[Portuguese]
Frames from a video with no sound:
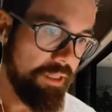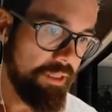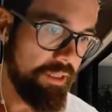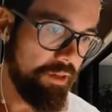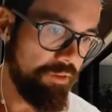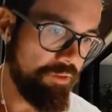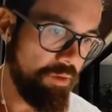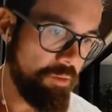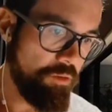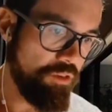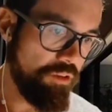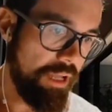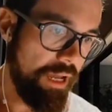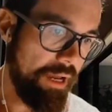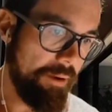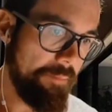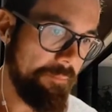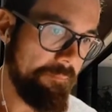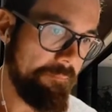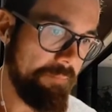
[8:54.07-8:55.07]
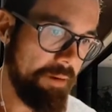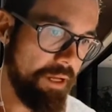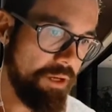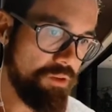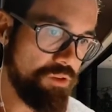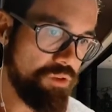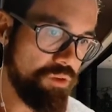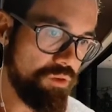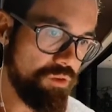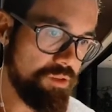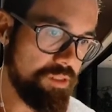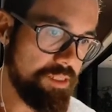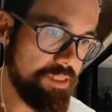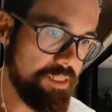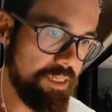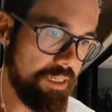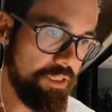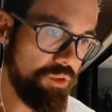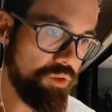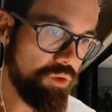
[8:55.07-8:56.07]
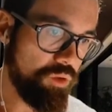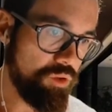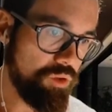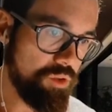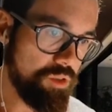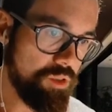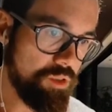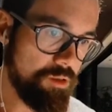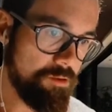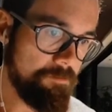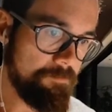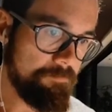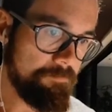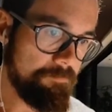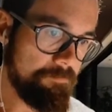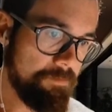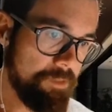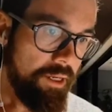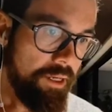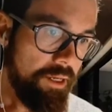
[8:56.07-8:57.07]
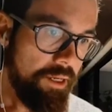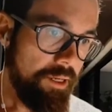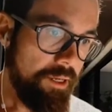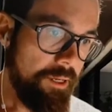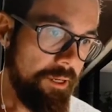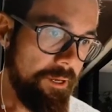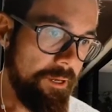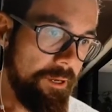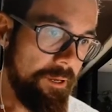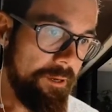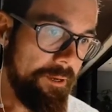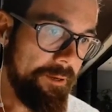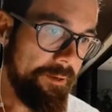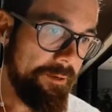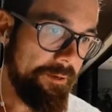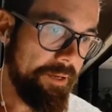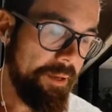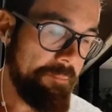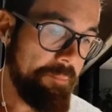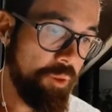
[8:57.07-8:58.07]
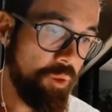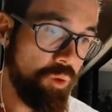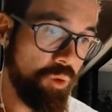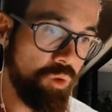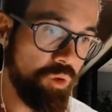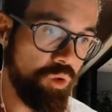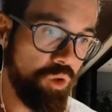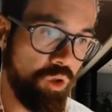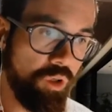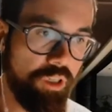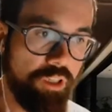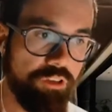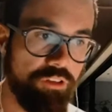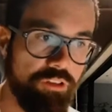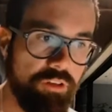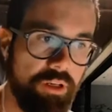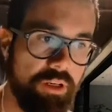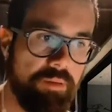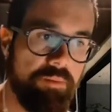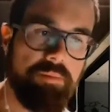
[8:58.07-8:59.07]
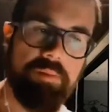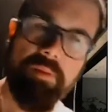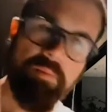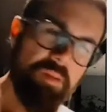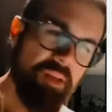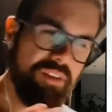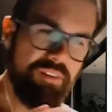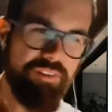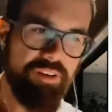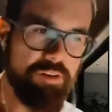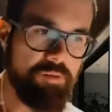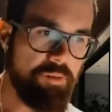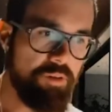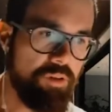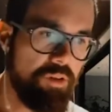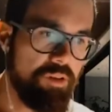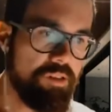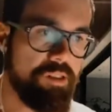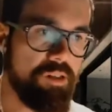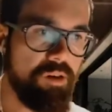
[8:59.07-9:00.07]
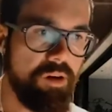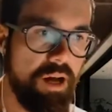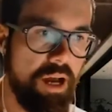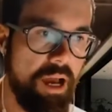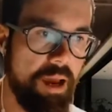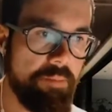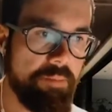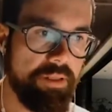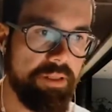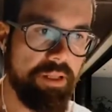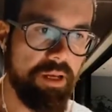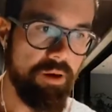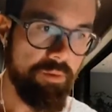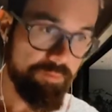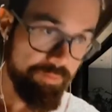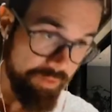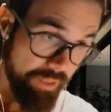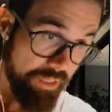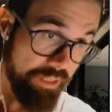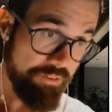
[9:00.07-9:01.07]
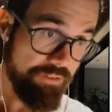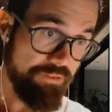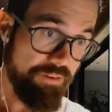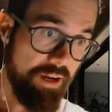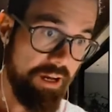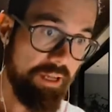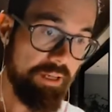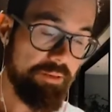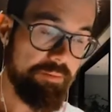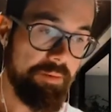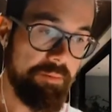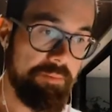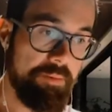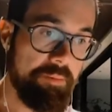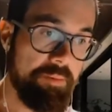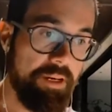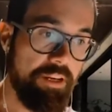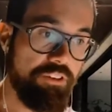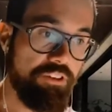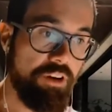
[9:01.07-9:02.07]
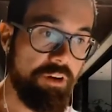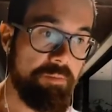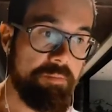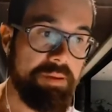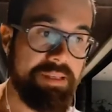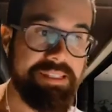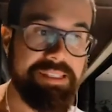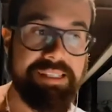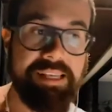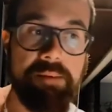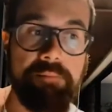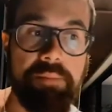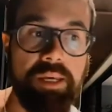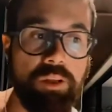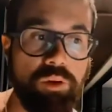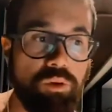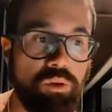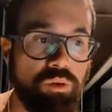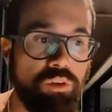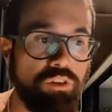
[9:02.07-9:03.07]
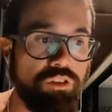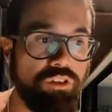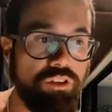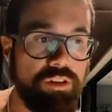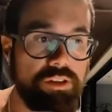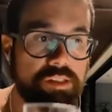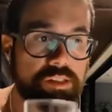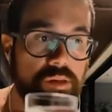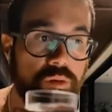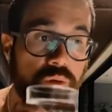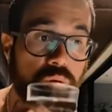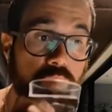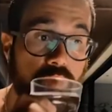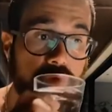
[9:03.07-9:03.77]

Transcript: Então vamos lá, para os conceitos. É, capítulo 2, né? Primeiro ele faz uma introdução rápida e tal. Ele fala, na né, primeira chave, pensamentos são